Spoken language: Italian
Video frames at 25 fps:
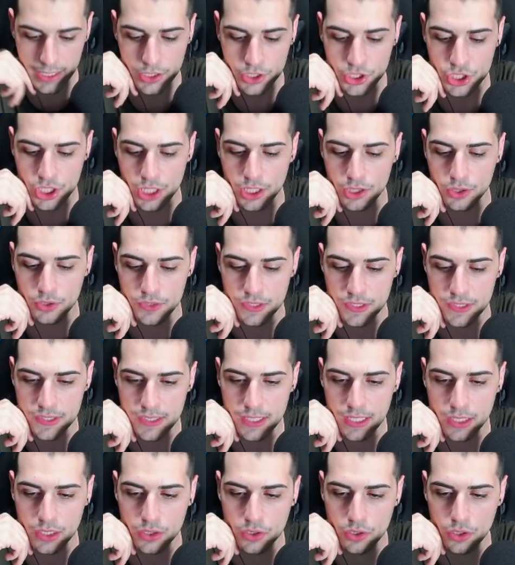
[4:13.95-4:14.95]

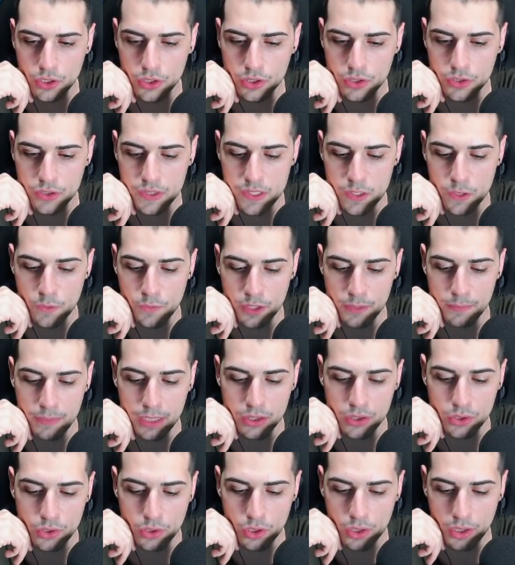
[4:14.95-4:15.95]
168, stiamo
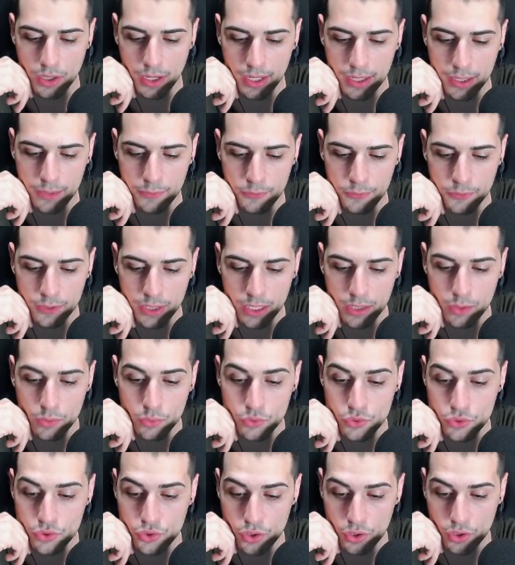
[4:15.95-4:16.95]
farmando oro all'infinito,
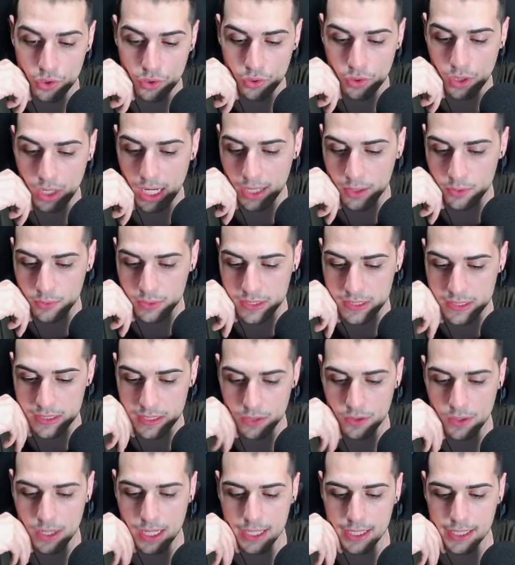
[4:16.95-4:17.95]
un giorno
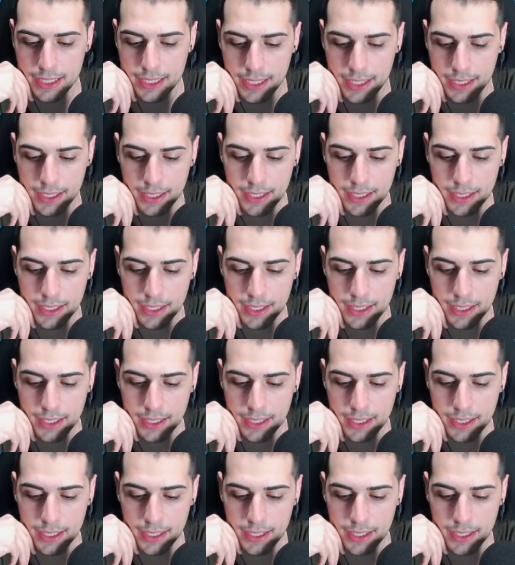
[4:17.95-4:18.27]
acquisterò anche